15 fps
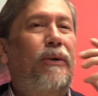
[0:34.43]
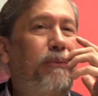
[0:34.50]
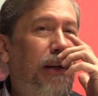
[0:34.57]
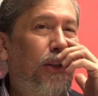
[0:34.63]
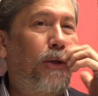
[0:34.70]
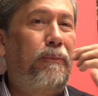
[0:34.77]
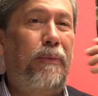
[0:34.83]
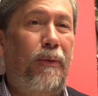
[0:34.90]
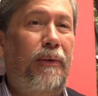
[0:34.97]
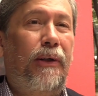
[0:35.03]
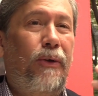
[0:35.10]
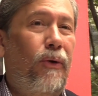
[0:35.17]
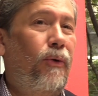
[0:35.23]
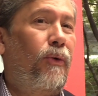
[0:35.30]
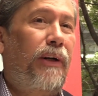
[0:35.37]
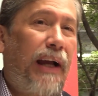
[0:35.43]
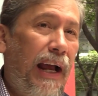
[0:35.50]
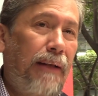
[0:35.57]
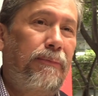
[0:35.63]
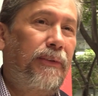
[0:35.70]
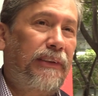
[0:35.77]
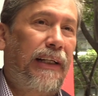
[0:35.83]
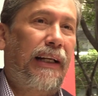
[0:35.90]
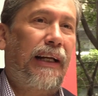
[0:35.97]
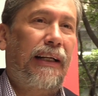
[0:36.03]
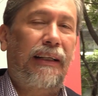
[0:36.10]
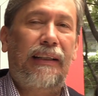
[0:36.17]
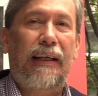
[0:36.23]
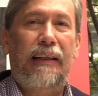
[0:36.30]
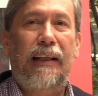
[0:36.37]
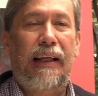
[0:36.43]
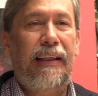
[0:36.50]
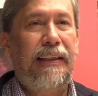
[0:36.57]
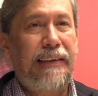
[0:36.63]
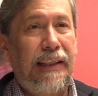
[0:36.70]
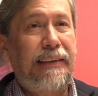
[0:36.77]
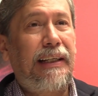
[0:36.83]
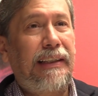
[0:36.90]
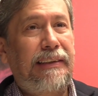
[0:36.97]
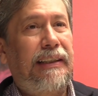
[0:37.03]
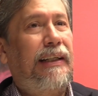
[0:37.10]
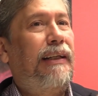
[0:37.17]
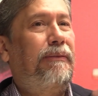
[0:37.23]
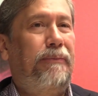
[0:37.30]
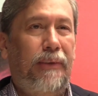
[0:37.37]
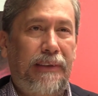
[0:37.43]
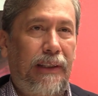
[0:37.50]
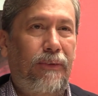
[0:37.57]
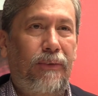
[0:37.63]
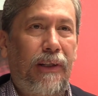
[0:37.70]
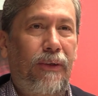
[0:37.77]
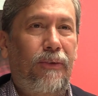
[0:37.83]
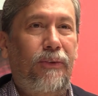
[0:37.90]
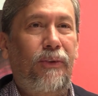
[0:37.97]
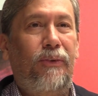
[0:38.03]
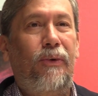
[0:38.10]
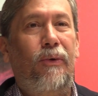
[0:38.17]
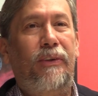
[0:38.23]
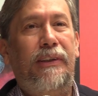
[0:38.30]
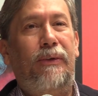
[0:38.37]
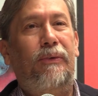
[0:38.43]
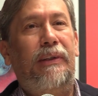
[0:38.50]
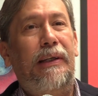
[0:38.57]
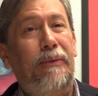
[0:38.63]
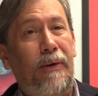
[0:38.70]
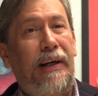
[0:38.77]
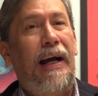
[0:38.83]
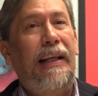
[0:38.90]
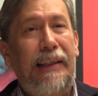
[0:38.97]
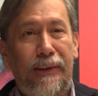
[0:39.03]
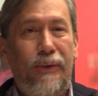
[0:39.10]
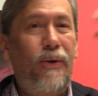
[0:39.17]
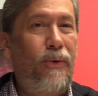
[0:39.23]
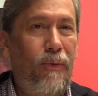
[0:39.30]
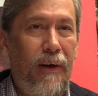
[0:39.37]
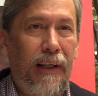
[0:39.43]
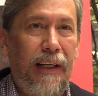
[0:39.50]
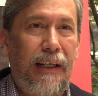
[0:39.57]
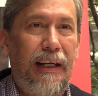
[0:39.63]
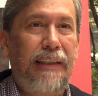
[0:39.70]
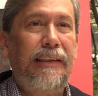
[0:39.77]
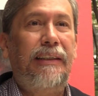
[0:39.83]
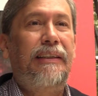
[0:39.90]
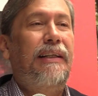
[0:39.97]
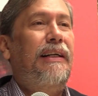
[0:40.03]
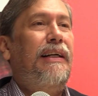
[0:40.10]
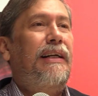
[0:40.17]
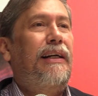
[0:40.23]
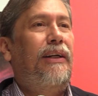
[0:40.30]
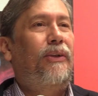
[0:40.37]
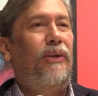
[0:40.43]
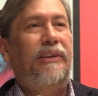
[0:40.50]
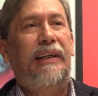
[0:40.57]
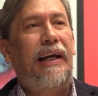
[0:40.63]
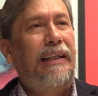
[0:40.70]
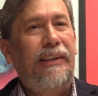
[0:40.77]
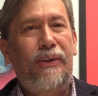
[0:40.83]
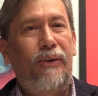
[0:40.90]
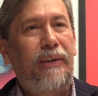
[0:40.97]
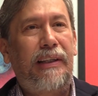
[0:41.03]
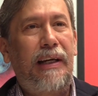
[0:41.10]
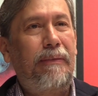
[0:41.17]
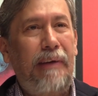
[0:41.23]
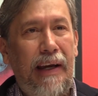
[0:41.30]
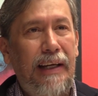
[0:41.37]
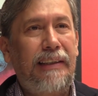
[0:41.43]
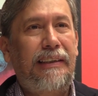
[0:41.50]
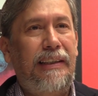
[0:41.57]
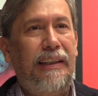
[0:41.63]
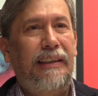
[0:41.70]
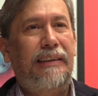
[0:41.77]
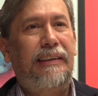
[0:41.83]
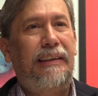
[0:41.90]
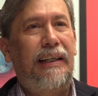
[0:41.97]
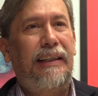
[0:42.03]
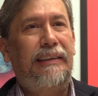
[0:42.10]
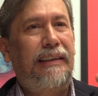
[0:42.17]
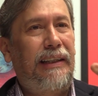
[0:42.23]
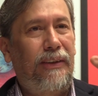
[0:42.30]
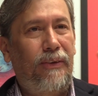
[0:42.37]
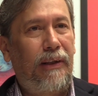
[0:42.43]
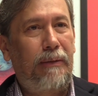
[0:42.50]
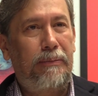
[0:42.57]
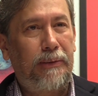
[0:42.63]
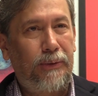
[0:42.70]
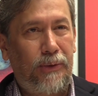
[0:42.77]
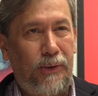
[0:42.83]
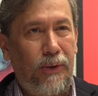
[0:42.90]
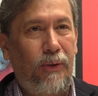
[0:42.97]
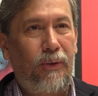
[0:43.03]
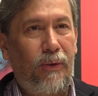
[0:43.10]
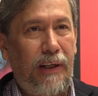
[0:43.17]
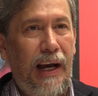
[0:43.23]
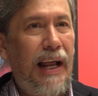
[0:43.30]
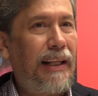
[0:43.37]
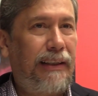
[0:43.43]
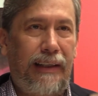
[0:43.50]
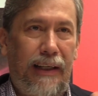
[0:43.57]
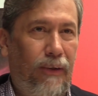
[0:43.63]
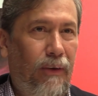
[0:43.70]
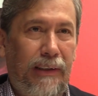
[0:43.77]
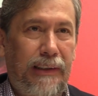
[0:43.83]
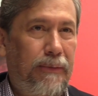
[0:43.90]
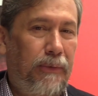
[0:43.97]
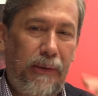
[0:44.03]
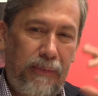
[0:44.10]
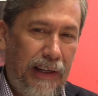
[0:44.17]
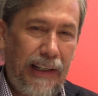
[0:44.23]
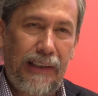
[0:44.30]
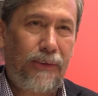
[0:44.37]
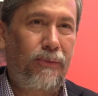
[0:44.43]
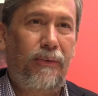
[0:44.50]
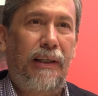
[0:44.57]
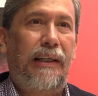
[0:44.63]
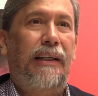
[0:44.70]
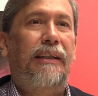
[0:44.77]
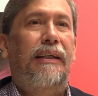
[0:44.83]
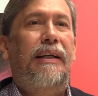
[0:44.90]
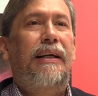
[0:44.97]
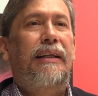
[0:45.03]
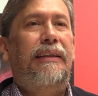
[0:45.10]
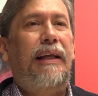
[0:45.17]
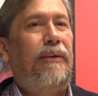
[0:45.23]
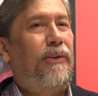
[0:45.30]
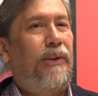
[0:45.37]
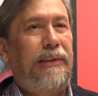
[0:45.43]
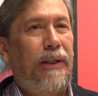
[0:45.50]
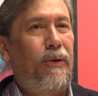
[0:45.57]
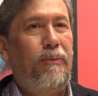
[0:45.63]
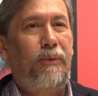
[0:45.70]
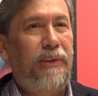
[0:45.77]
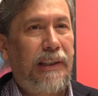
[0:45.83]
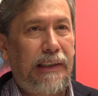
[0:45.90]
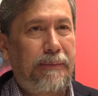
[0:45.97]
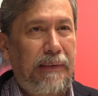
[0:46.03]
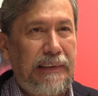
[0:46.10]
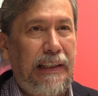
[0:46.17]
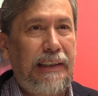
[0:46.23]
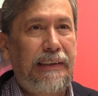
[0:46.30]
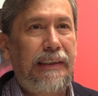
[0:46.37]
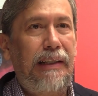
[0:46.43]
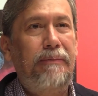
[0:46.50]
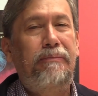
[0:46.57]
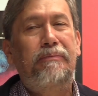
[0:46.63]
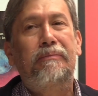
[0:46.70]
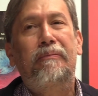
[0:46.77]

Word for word: a un medio público local, porque la, entrega se hace por segundo año consecutivo en Jalisco, en Guadalajara. Entonces Jalisco TV es quien está haciendo la producción local, que lo hace muy bien, es una televisora con mucha experiencia.